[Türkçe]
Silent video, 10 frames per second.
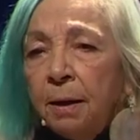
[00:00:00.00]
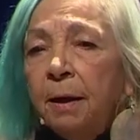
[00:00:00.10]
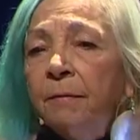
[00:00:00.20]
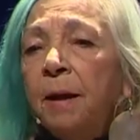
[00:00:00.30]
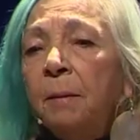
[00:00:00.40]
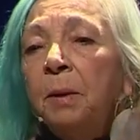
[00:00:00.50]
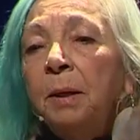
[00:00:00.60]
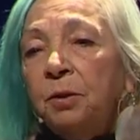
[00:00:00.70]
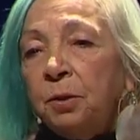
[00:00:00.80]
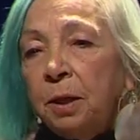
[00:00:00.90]
evden bile
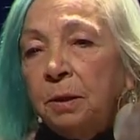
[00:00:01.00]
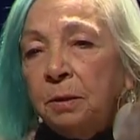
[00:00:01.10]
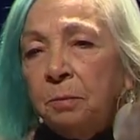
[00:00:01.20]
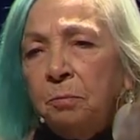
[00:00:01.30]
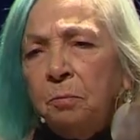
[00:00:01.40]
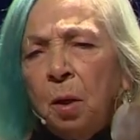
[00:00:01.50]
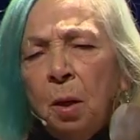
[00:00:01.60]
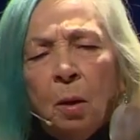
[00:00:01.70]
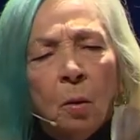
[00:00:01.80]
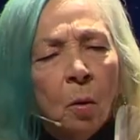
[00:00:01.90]
çıkarıldım.
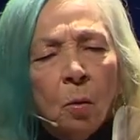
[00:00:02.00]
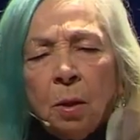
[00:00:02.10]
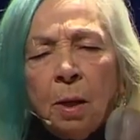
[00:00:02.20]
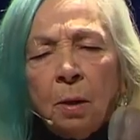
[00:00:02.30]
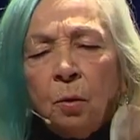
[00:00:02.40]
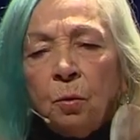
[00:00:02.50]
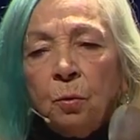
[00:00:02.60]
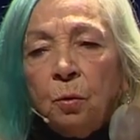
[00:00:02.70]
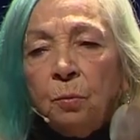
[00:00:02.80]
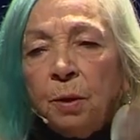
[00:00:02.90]
O kadar kötü
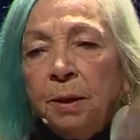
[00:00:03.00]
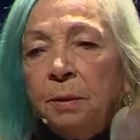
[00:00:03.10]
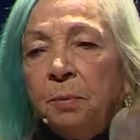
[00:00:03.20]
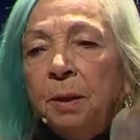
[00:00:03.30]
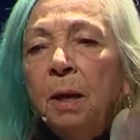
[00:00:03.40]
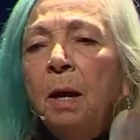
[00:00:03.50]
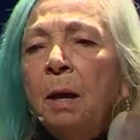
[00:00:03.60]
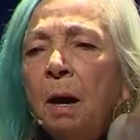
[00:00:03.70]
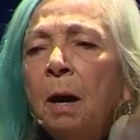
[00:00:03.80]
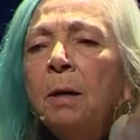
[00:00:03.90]
durumdaydım ki
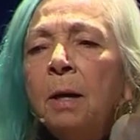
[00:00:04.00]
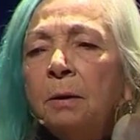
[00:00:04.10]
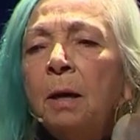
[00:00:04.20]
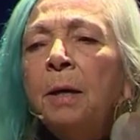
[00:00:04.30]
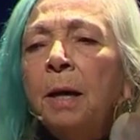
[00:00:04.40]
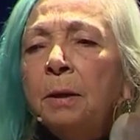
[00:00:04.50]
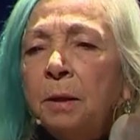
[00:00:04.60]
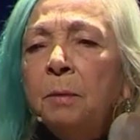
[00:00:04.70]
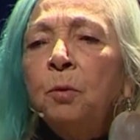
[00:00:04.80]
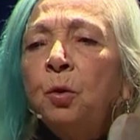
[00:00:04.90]
hala da
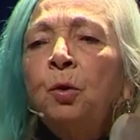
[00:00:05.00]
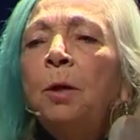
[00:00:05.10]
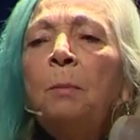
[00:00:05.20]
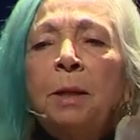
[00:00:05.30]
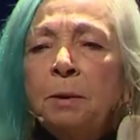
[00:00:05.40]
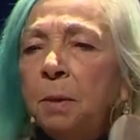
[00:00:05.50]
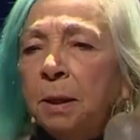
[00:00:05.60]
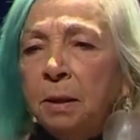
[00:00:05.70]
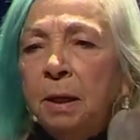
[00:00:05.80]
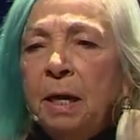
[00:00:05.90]
ayaklarımın üstüne basmak
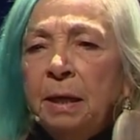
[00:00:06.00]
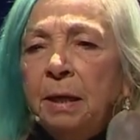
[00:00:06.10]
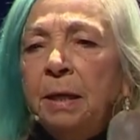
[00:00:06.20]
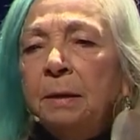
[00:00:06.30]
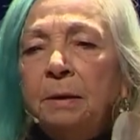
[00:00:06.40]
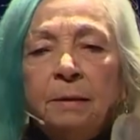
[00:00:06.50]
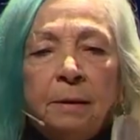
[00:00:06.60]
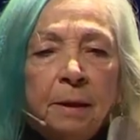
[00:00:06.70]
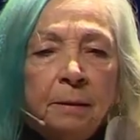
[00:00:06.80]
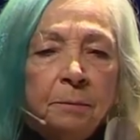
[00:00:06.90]

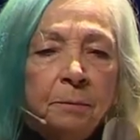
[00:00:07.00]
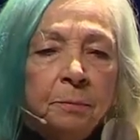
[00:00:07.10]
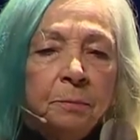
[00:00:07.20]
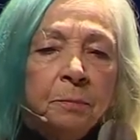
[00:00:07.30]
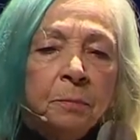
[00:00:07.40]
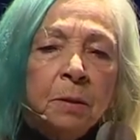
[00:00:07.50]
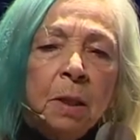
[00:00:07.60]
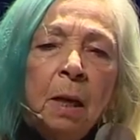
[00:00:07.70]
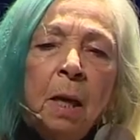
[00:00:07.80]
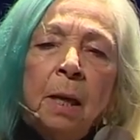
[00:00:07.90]
inadındaydım.
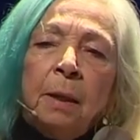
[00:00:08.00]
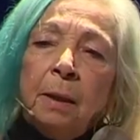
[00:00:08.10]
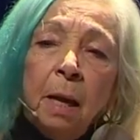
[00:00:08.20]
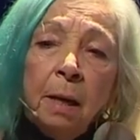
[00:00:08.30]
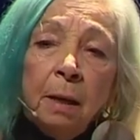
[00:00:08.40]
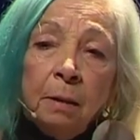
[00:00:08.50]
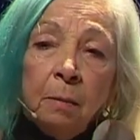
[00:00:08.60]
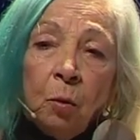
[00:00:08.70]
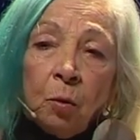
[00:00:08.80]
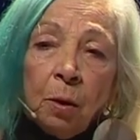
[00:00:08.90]
Gene
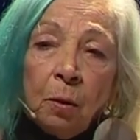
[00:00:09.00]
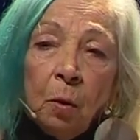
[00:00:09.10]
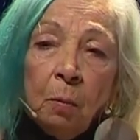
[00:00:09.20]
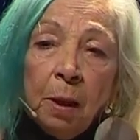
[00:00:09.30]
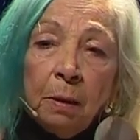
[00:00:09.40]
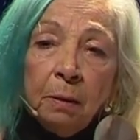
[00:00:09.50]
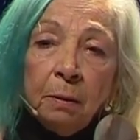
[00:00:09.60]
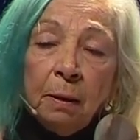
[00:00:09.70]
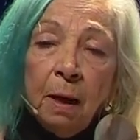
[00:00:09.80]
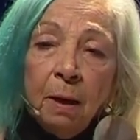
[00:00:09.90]
indim Ortaköy
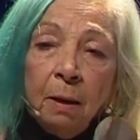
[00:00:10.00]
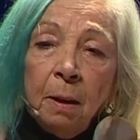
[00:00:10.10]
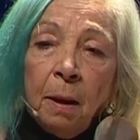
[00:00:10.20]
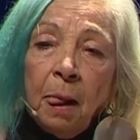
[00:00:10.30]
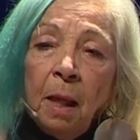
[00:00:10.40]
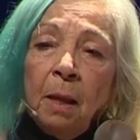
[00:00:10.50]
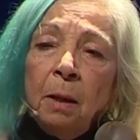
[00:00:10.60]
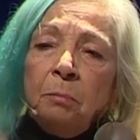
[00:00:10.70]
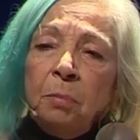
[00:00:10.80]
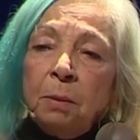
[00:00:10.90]
meydanına.
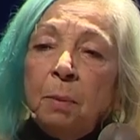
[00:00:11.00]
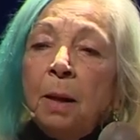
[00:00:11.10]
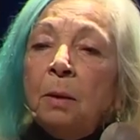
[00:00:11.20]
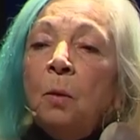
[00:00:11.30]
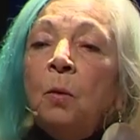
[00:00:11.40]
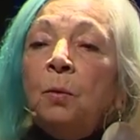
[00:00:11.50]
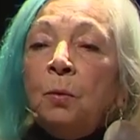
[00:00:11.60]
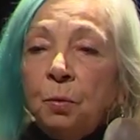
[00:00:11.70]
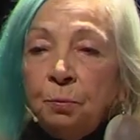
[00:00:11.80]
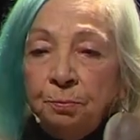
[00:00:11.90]
Bir banka
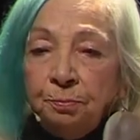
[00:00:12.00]
oturdum.